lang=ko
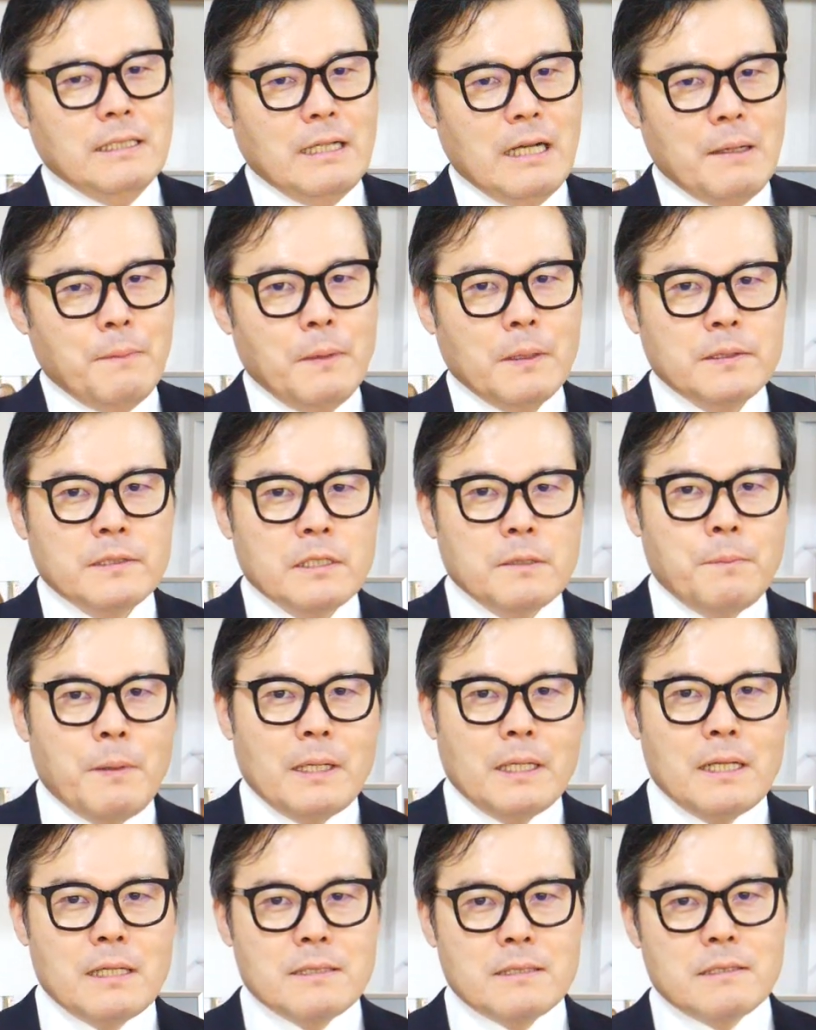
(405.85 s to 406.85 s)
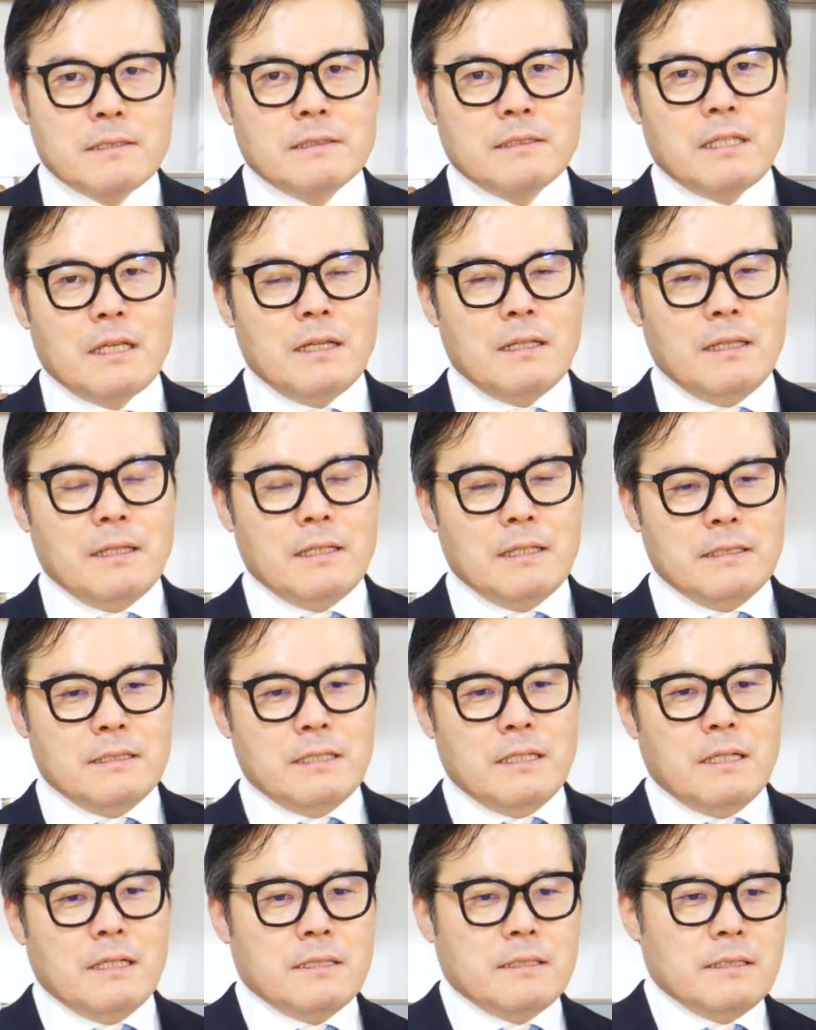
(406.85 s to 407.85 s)
아파트를 팔았을 때
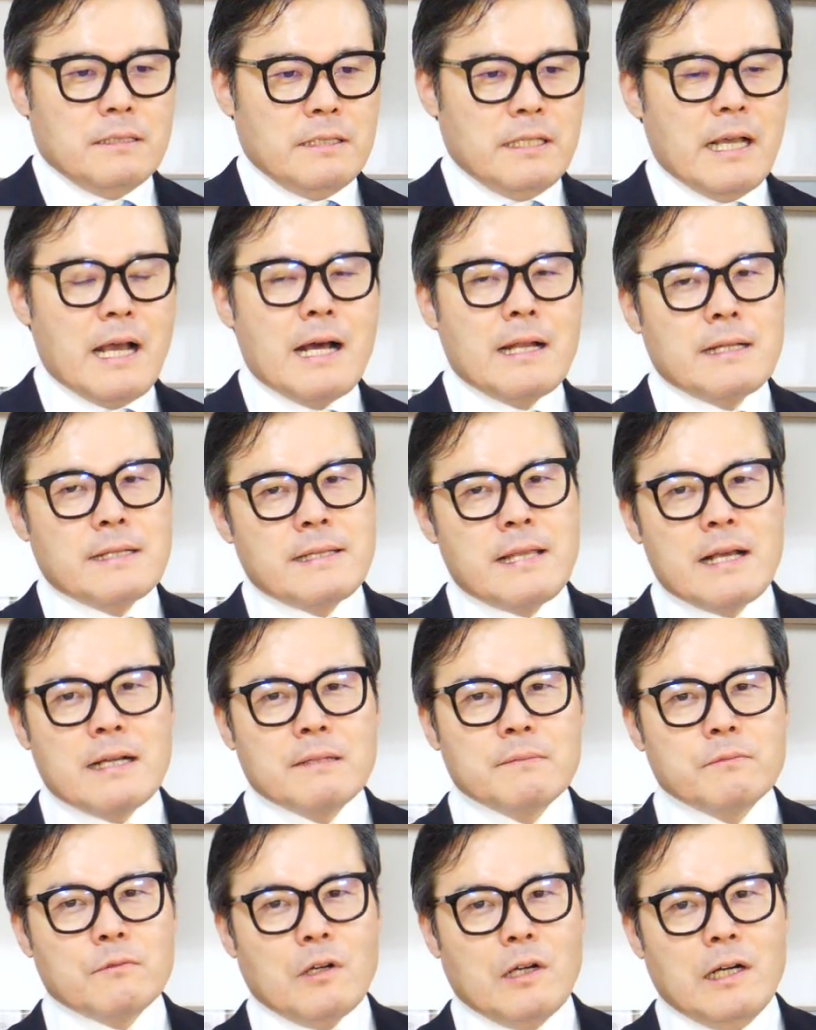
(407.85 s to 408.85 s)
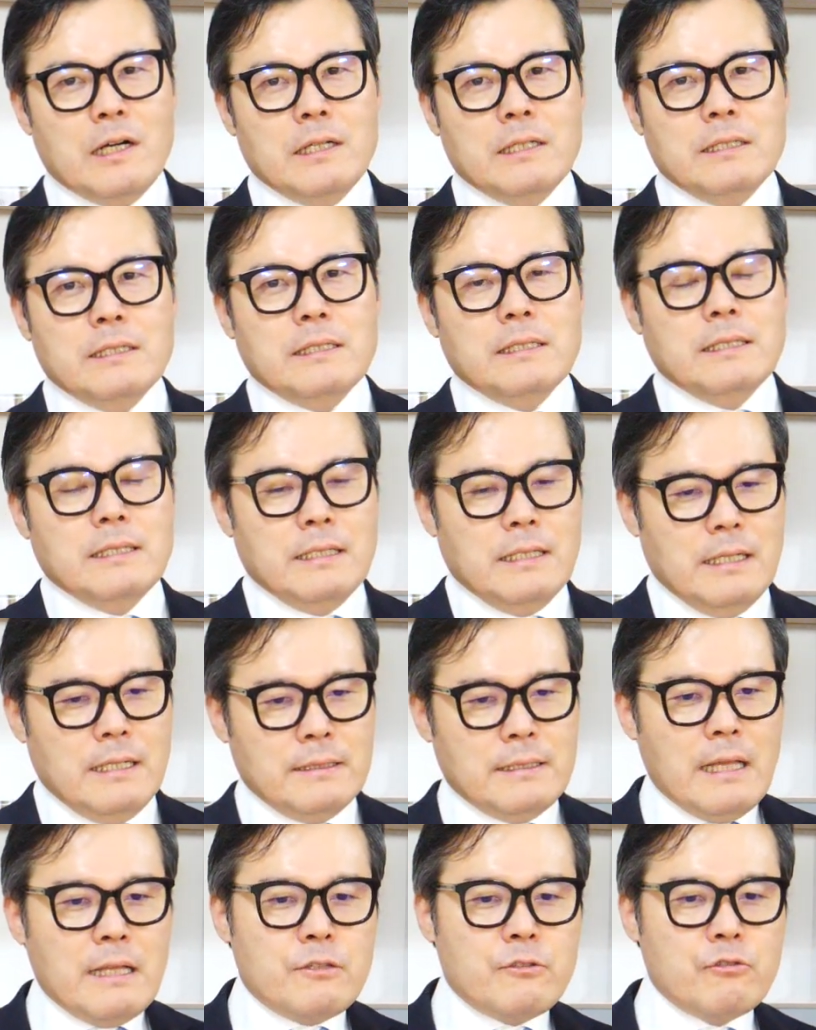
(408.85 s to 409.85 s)
이제 제하는 세금과
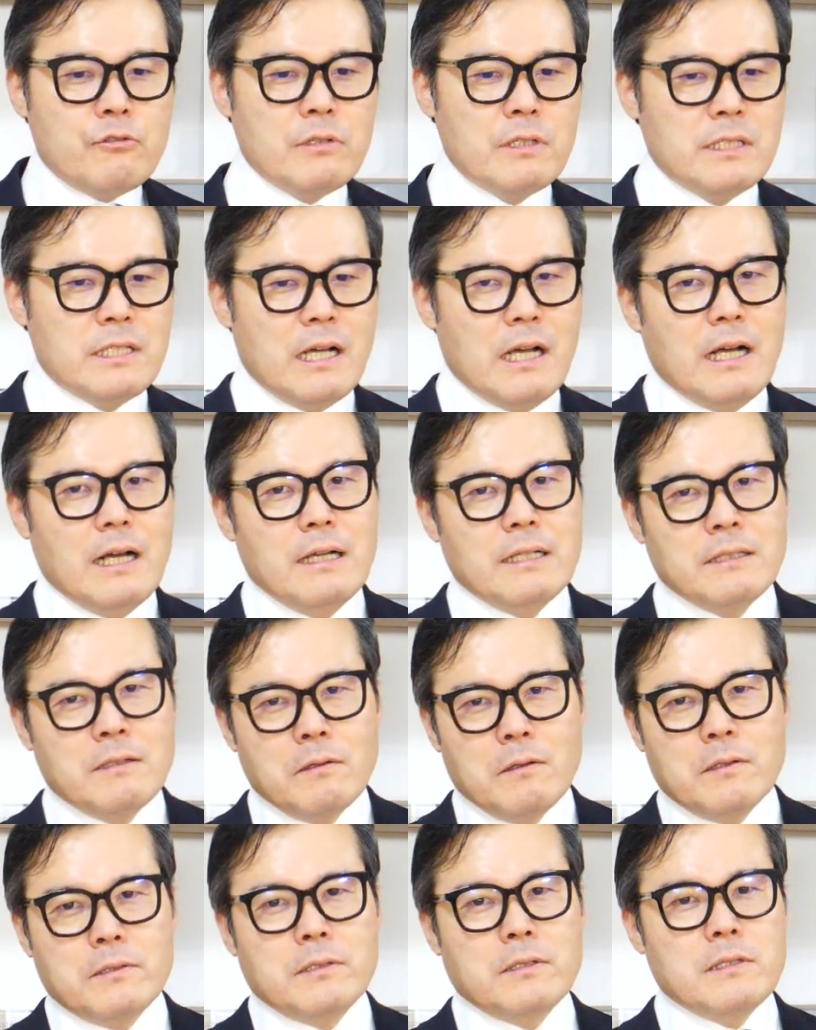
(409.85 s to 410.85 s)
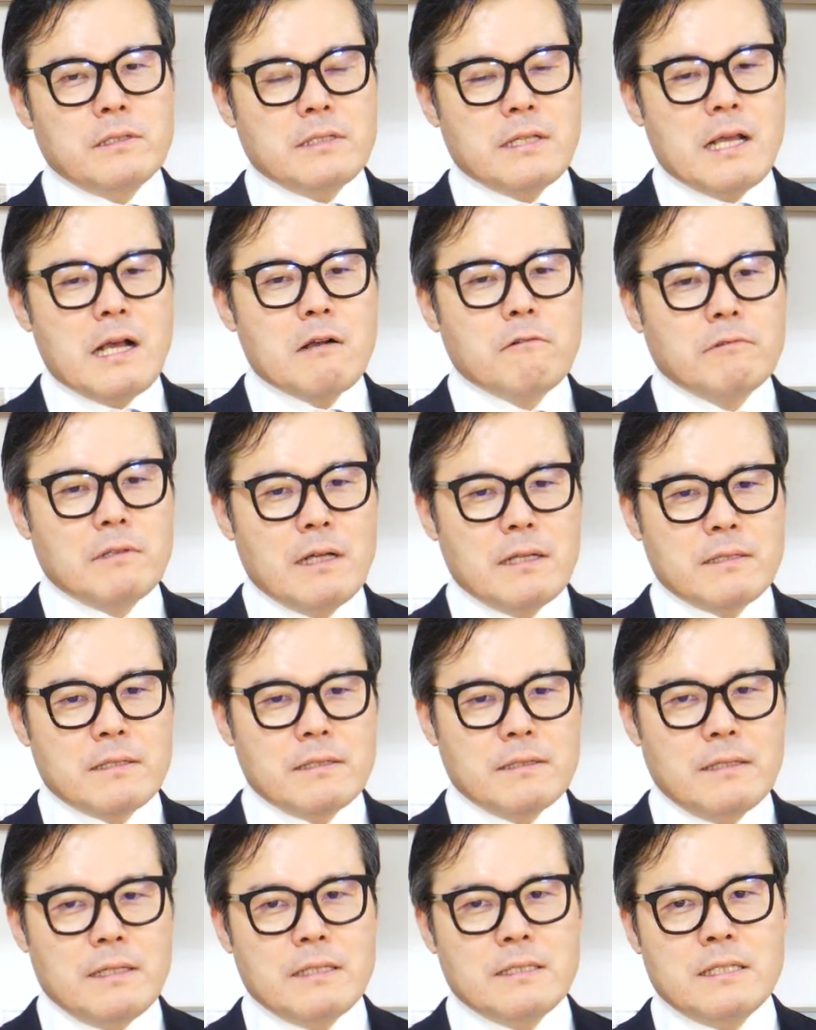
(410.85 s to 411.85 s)
아, 대출 이자 이런 것들을 제하고
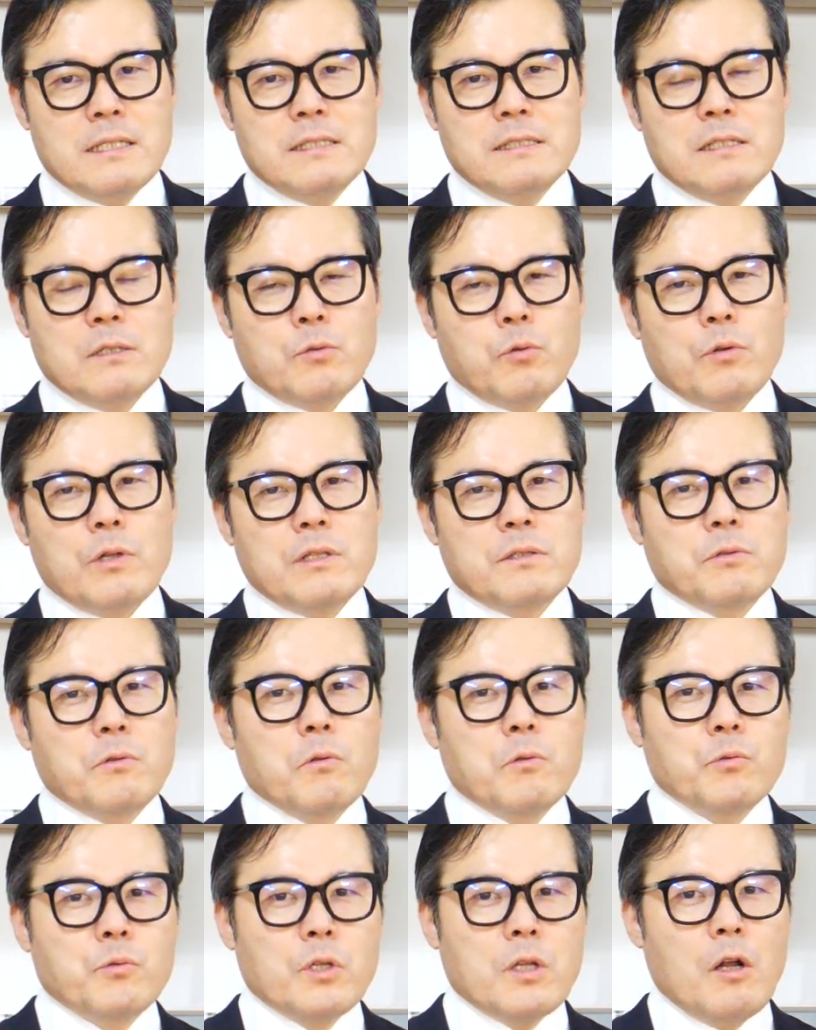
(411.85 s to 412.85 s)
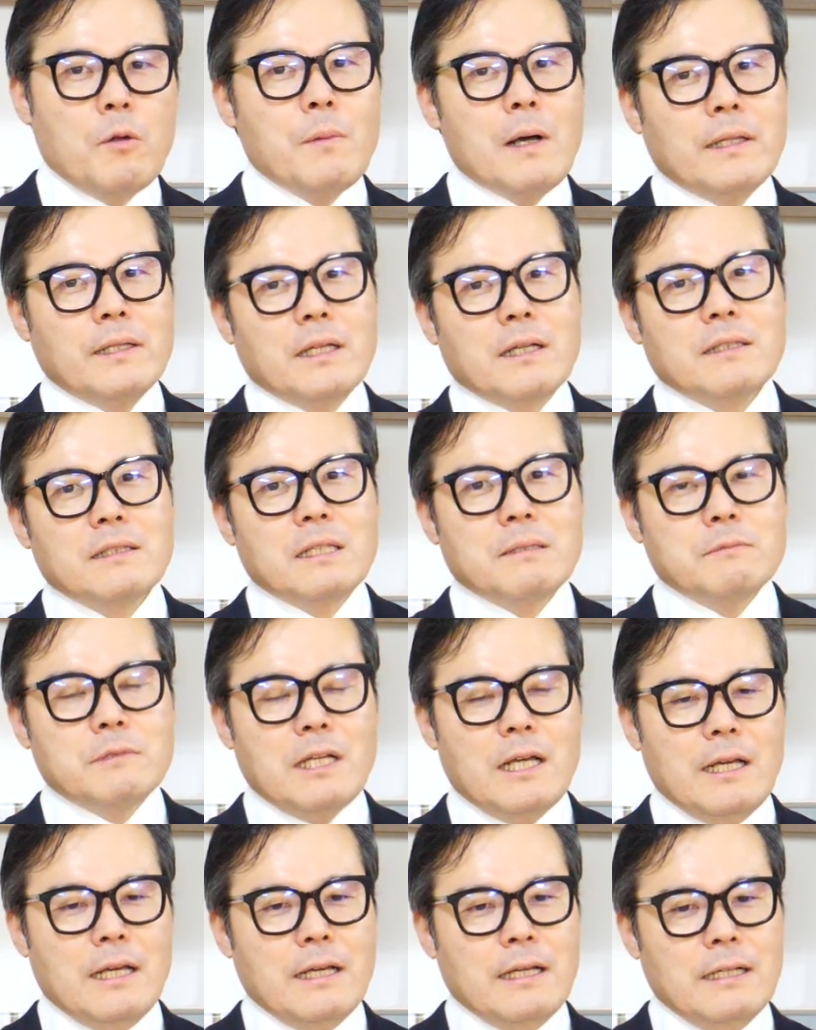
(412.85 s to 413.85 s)
났을 때 실제 손에 들어온 돈이 얼마 안 되기
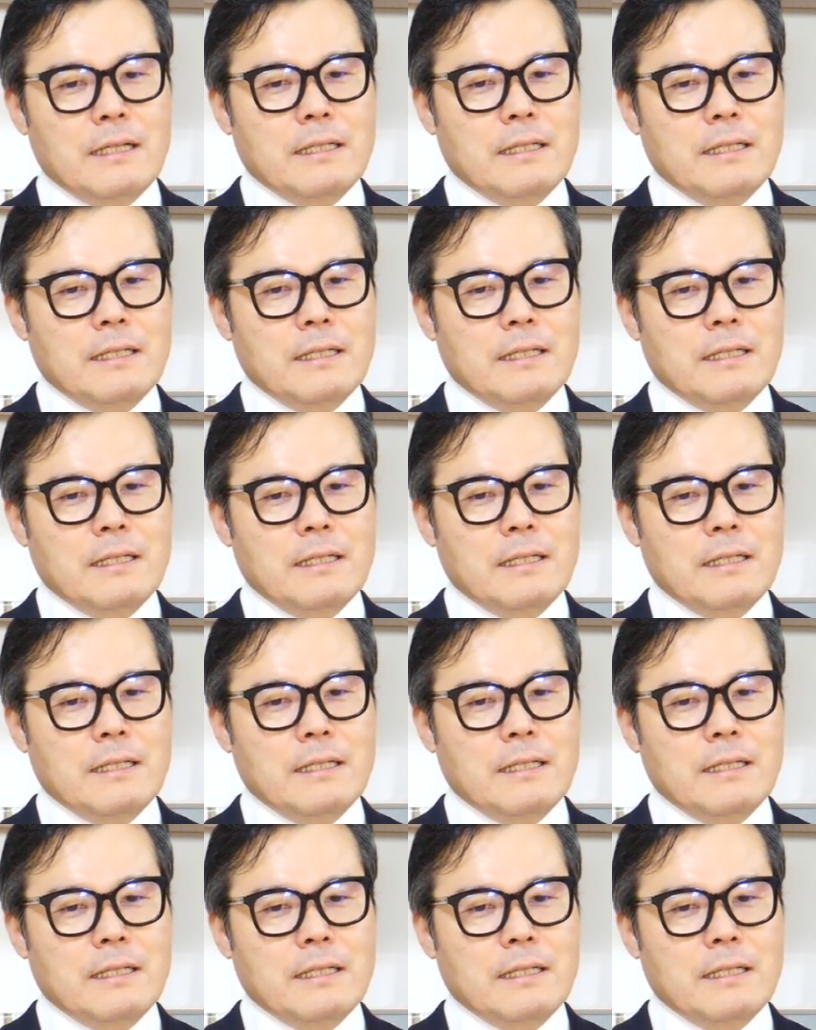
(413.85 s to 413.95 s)
때문에